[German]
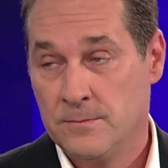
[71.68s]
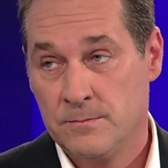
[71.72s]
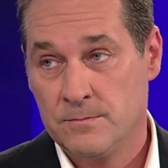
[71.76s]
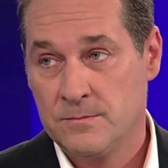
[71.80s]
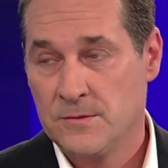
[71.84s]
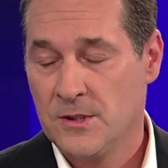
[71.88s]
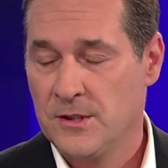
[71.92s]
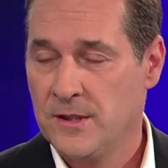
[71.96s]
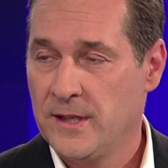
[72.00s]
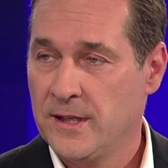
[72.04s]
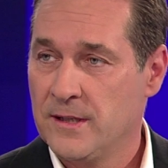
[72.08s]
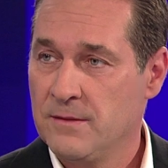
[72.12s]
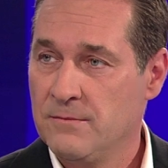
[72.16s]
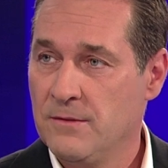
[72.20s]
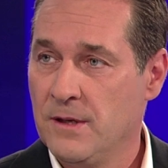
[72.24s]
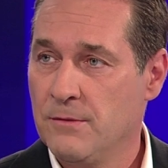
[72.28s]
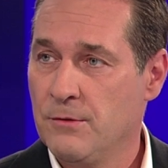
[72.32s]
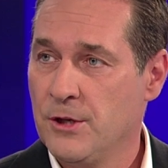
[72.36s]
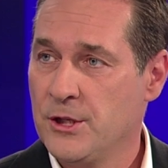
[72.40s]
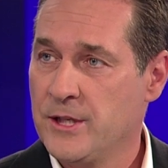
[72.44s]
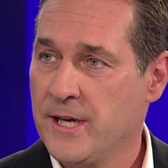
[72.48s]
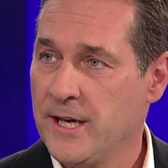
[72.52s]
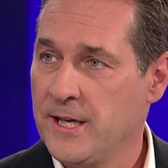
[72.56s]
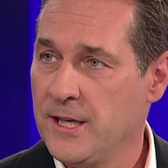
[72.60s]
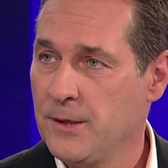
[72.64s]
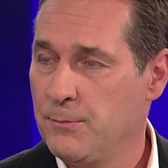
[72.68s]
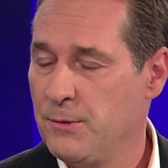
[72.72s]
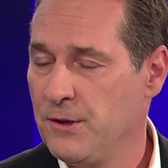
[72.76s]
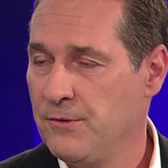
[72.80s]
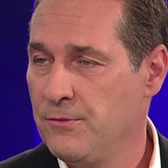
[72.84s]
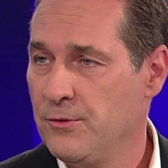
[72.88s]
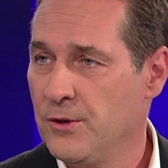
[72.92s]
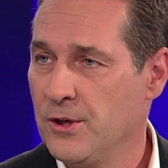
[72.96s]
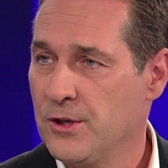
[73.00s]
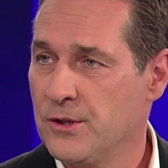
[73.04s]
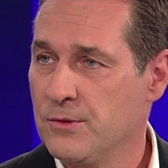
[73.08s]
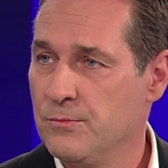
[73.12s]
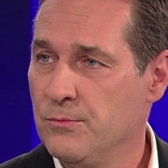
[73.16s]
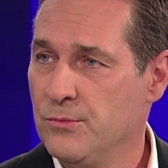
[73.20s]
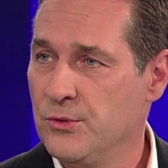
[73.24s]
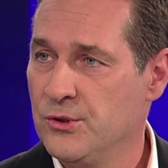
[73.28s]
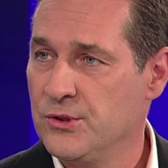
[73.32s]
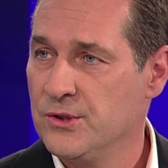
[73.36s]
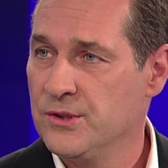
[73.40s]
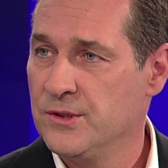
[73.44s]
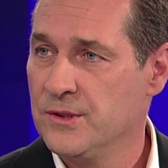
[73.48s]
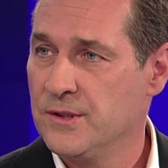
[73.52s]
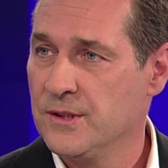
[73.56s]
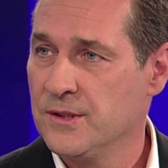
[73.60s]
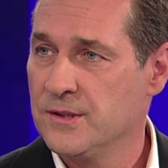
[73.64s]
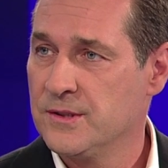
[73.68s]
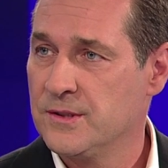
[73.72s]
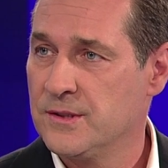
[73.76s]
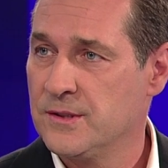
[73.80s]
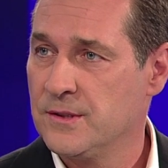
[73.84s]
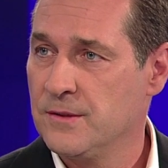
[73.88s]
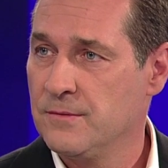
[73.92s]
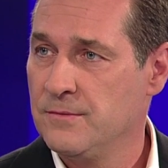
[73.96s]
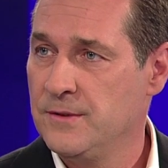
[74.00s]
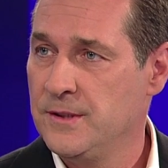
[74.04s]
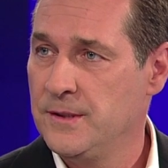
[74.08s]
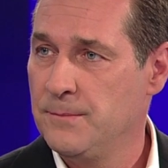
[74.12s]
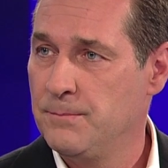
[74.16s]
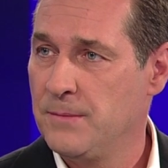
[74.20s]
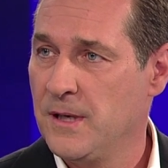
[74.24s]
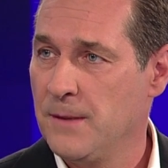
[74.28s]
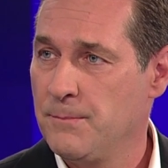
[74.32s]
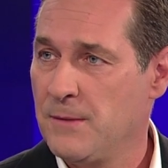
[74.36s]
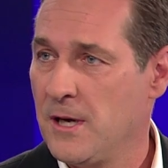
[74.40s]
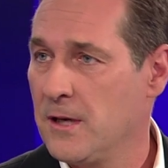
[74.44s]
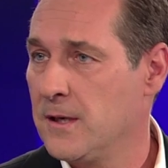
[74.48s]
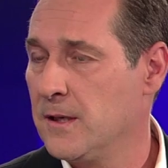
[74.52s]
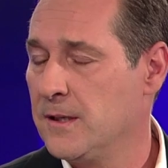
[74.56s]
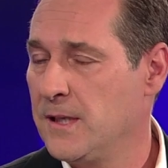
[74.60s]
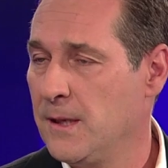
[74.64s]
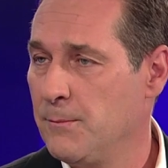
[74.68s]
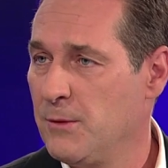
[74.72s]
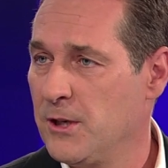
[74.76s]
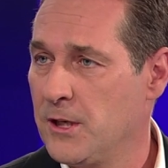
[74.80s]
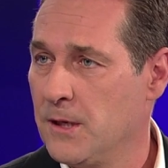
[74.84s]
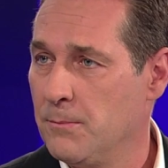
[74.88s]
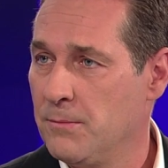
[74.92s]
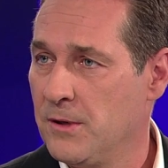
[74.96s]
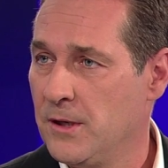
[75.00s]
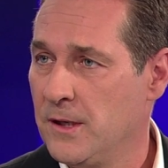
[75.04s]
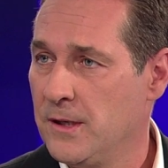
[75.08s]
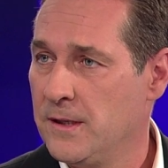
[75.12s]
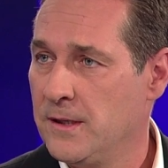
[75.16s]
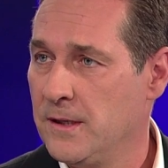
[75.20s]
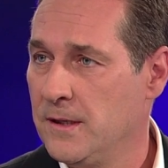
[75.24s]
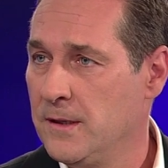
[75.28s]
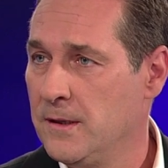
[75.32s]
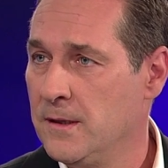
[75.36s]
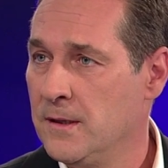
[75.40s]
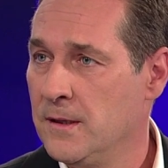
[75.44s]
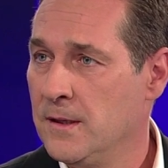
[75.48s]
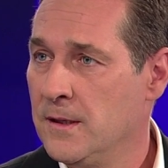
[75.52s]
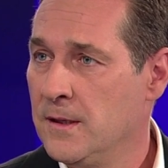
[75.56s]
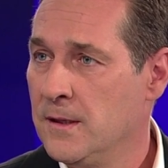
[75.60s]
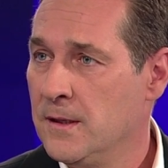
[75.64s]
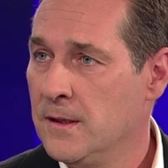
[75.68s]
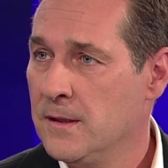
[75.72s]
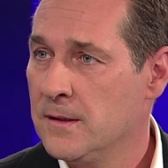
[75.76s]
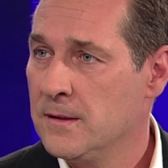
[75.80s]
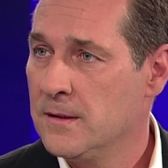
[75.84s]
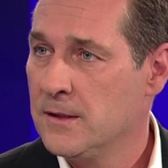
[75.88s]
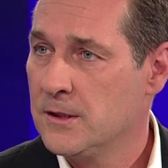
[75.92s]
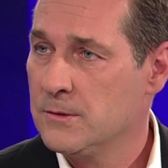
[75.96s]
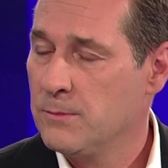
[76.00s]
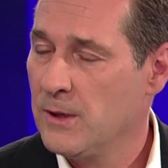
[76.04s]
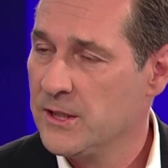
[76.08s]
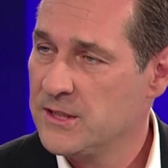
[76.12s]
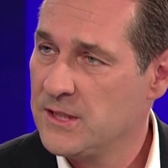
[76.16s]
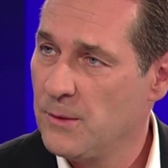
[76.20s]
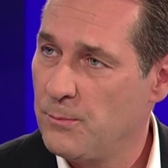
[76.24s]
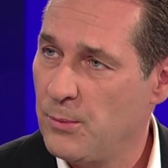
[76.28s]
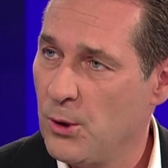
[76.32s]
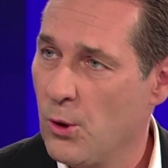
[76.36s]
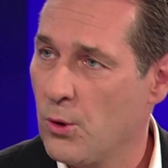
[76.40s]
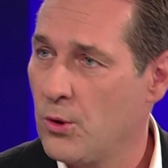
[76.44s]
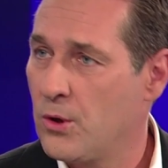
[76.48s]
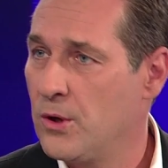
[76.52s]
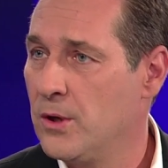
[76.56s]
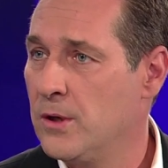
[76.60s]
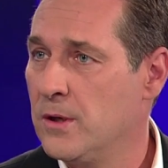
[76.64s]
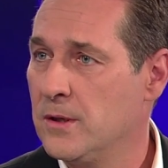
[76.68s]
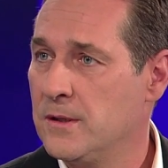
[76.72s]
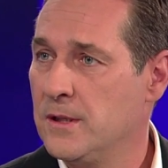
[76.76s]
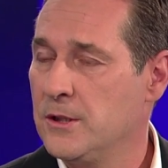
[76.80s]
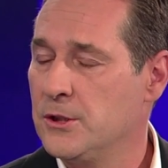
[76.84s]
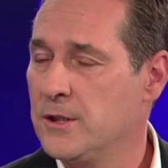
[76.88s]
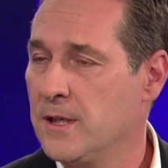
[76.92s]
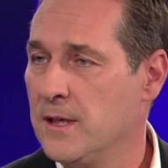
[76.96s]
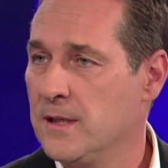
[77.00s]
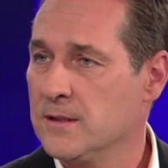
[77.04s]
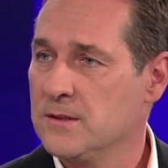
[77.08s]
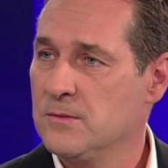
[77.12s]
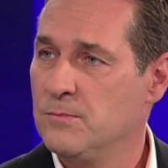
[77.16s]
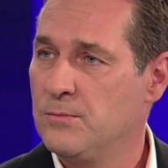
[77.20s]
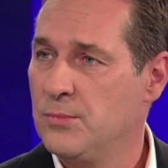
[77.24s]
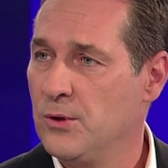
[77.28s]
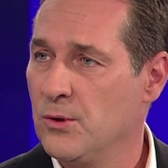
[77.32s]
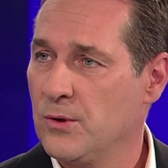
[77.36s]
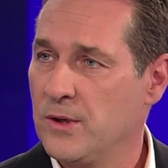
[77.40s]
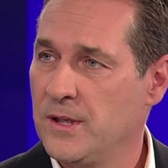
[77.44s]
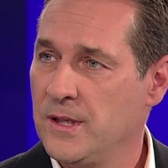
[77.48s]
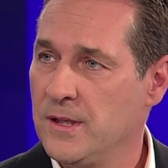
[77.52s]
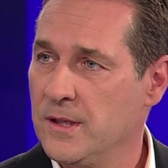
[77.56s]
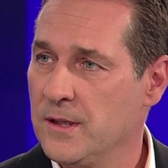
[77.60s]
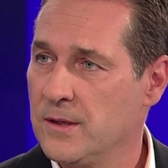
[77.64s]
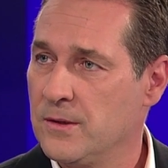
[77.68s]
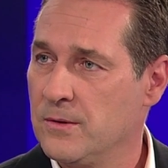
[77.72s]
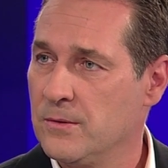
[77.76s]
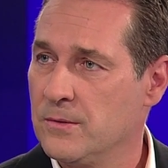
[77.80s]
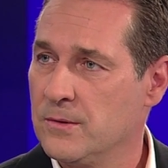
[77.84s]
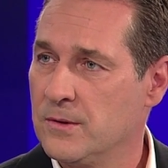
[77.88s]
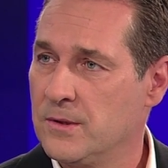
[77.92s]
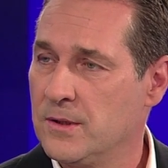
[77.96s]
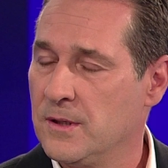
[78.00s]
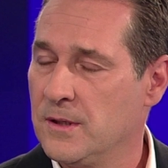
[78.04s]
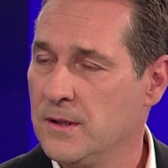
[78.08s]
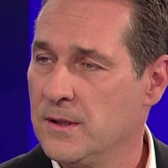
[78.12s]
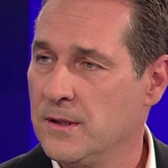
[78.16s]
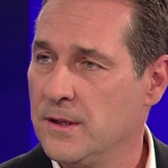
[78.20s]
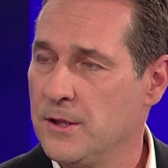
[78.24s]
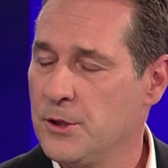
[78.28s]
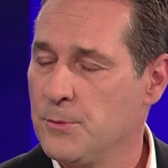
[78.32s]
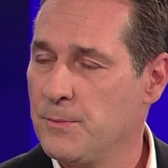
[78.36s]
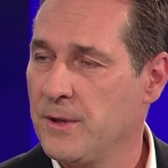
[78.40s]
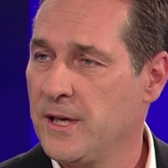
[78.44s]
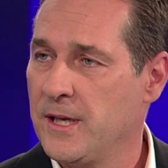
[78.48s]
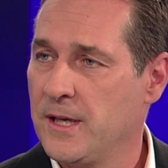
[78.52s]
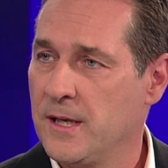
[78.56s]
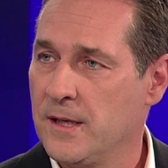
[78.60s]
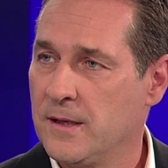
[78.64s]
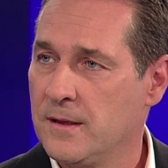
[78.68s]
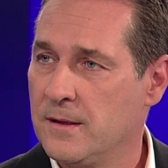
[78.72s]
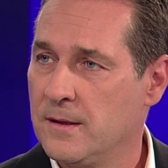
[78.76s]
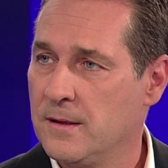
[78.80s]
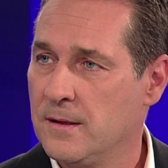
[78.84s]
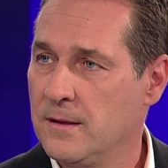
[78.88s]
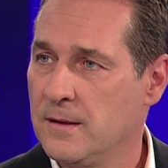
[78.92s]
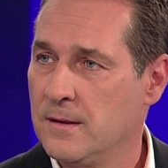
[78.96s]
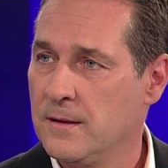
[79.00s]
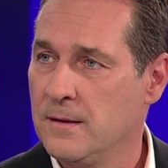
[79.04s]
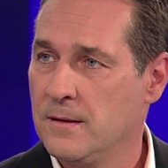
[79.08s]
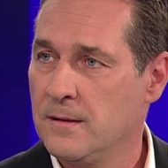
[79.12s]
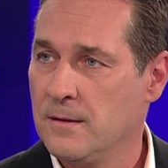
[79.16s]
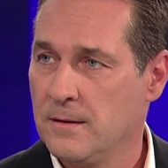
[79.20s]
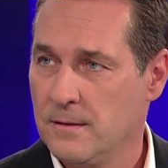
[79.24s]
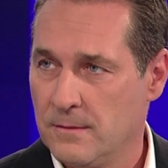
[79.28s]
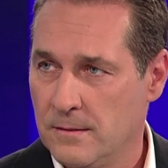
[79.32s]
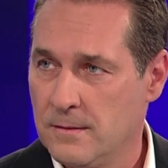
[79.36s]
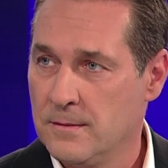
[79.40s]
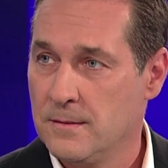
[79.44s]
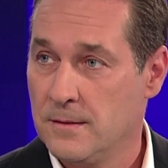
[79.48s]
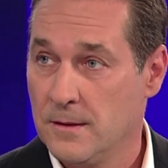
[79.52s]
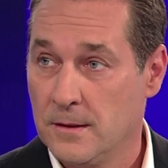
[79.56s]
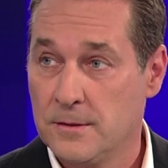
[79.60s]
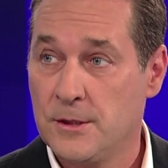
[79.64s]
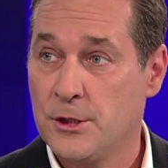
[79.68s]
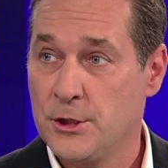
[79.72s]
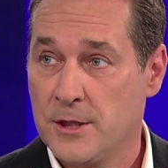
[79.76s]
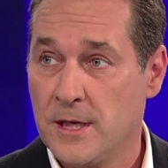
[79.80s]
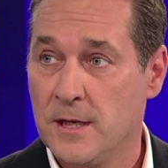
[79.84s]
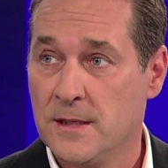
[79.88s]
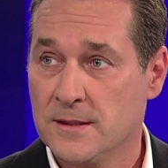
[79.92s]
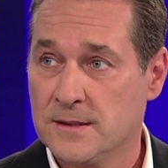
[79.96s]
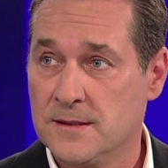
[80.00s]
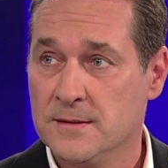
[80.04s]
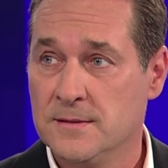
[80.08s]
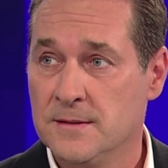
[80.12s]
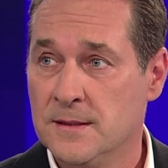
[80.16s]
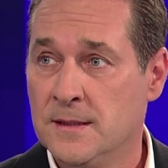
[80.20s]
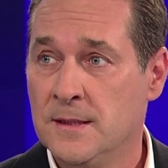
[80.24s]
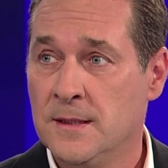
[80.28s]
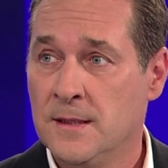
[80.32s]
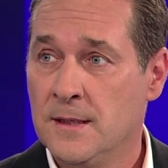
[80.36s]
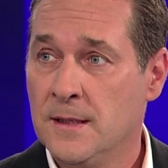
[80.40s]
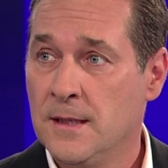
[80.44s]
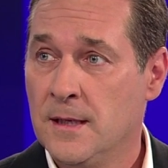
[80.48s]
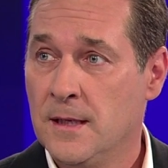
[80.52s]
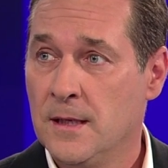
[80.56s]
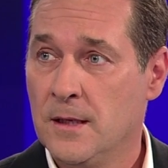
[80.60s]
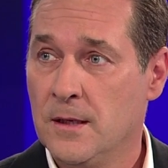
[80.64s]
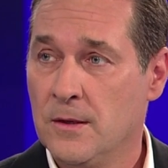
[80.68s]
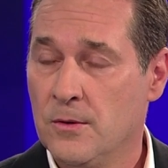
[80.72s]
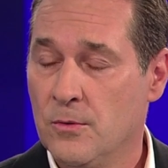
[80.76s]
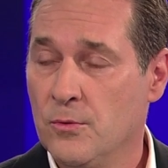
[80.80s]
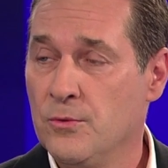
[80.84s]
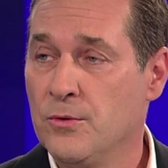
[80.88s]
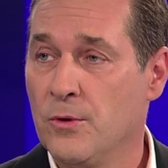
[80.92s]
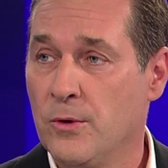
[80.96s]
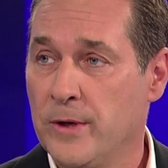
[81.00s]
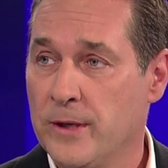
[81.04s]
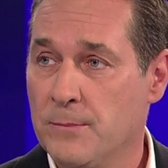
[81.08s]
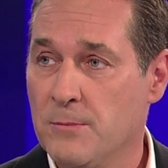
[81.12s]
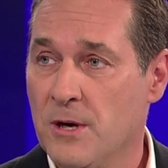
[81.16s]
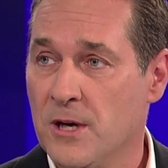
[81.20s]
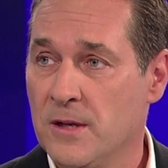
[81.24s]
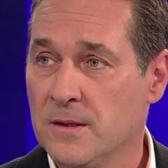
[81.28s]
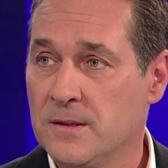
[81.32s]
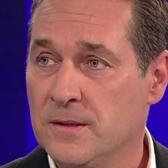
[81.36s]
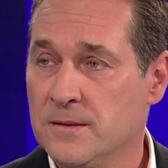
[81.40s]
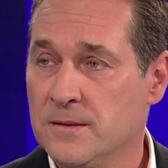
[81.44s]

Dann hätten wir wahrscheinlich befürchten müssen, dass wie beim Akademikerball die, der schwarze Block die Straßen blockiert und äh, entsprechend äh, ja, äh, die Straßen äh, unruhig macht.